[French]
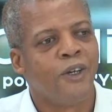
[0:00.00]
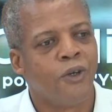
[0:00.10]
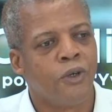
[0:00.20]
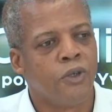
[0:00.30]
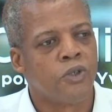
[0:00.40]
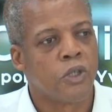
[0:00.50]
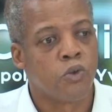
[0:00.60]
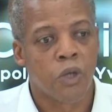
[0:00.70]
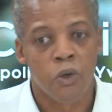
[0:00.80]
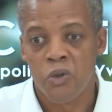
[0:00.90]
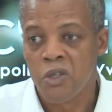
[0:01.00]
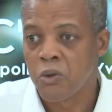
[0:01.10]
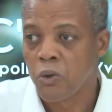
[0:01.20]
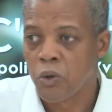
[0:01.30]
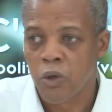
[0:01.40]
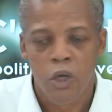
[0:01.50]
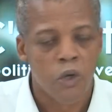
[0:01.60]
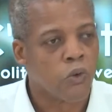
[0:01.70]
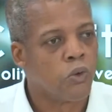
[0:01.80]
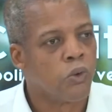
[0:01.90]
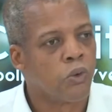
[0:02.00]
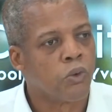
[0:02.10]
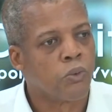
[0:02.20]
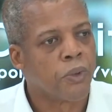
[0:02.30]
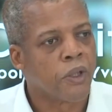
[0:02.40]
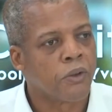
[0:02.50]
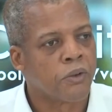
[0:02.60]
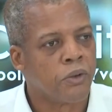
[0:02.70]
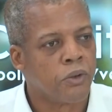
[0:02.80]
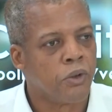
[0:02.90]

un syndicat unique qu'on qu parte de,